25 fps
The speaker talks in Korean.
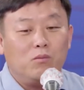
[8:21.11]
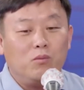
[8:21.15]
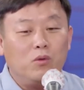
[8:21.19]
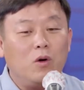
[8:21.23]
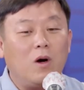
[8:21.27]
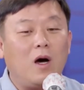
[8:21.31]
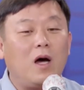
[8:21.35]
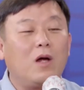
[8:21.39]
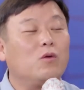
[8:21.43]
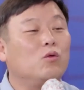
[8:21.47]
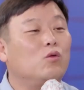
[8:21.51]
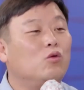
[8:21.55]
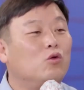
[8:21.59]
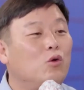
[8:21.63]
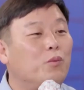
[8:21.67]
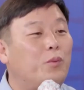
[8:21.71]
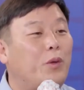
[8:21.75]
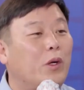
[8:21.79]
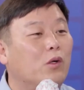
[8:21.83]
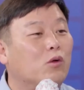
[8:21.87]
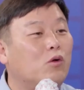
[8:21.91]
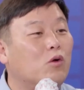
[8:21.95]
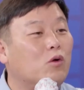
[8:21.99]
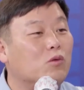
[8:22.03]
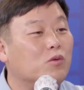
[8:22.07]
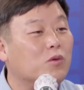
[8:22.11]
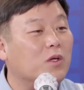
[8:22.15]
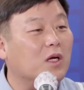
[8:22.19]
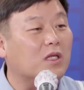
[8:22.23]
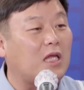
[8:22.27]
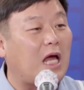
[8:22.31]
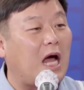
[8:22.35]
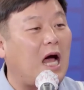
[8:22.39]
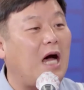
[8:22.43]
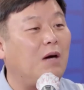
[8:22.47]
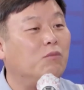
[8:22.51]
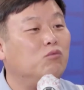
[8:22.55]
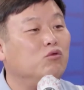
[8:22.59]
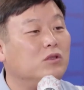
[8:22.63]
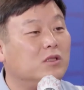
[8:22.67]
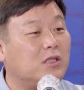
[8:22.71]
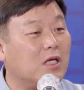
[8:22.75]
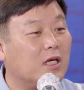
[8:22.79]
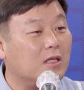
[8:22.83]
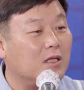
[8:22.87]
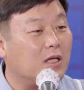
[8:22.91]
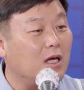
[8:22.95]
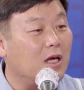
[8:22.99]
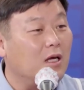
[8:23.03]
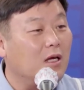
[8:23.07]
뭐하러 누구 편을 들어주니까 다
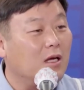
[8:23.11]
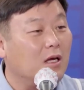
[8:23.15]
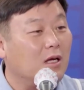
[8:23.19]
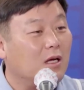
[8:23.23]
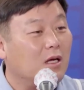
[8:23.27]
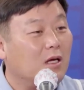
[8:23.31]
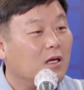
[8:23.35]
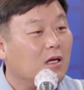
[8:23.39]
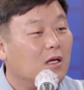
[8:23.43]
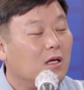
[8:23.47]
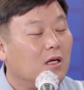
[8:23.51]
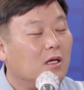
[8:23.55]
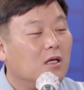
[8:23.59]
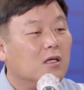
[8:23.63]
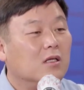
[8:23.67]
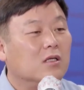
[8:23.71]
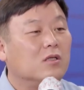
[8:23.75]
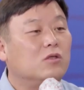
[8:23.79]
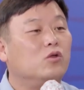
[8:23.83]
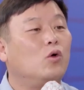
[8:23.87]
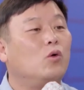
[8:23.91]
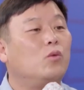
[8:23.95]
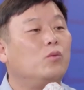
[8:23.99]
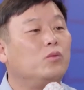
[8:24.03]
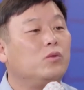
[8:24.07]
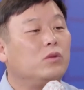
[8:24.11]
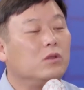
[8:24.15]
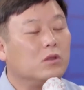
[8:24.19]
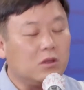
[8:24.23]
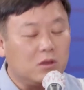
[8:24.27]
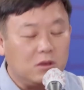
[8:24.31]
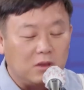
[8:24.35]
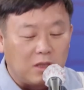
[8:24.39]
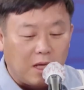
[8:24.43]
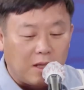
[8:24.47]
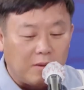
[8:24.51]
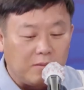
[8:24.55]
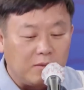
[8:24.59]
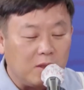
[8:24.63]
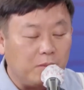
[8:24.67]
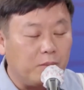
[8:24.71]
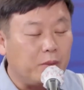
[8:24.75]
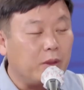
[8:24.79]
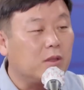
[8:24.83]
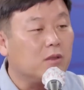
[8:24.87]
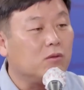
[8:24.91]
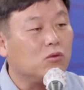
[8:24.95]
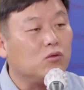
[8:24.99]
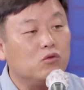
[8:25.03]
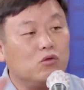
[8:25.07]
문제인데 그놈 그 사람들
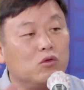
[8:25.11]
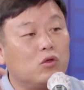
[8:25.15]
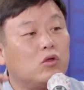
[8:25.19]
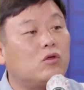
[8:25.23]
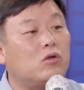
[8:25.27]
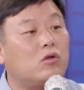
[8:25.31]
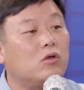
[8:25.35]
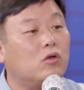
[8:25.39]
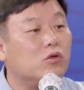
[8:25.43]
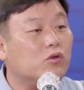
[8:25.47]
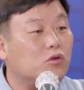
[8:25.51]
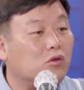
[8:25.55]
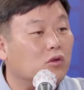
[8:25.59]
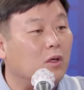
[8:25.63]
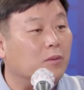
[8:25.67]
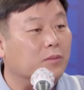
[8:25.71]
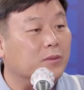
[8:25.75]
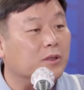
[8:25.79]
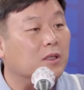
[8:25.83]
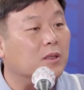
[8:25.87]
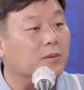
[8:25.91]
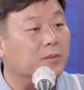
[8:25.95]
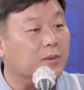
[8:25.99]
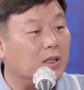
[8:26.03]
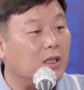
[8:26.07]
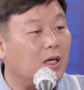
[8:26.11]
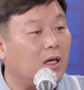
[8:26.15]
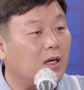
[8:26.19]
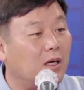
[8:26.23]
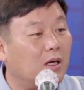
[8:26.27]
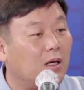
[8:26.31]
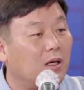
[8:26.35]
편은 누구도 들을 수가 음, 없는 겁니다. 지금